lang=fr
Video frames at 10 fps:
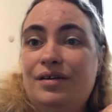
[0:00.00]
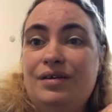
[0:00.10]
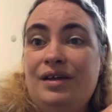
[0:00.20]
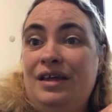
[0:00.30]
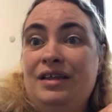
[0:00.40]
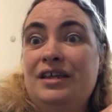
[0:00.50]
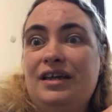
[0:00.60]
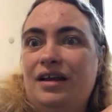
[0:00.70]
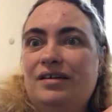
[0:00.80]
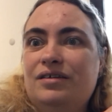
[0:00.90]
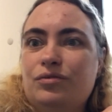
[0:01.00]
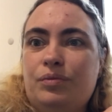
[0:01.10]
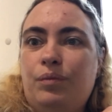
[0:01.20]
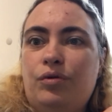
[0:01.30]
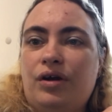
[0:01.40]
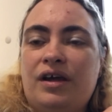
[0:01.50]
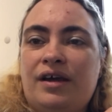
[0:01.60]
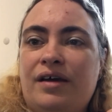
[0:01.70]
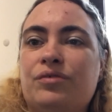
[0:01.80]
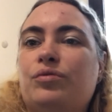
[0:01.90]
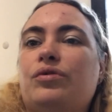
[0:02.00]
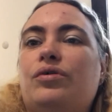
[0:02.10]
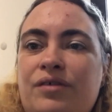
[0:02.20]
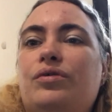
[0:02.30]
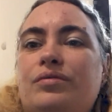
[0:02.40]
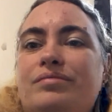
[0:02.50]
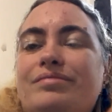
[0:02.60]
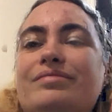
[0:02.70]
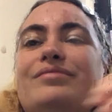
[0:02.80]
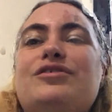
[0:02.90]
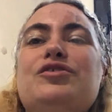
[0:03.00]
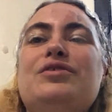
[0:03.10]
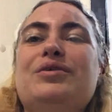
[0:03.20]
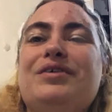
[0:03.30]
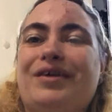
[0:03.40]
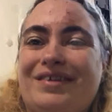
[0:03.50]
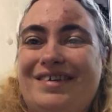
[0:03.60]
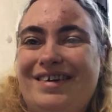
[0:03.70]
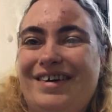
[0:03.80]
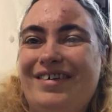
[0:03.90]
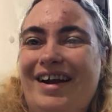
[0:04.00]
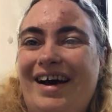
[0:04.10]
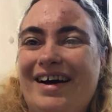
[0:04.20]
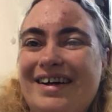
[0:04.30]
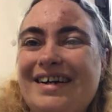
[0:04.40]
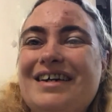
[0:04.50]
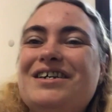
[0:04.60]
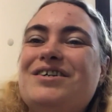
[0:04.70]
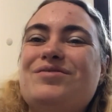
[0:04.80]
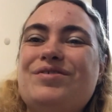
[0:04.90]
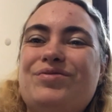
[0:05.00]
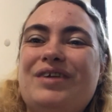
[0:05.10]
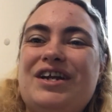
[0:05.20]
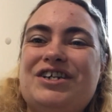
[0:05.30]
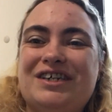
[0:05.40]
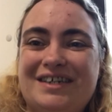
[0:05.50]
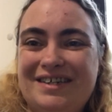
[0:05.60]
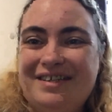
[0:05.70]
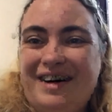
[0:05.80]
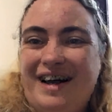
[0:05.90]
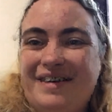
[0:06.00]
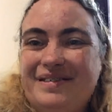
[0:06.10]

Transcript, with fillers: et nickel, ils n'ont pas pleuré rien donc je suis contente. Voilà, je suis soulagée. Voilà.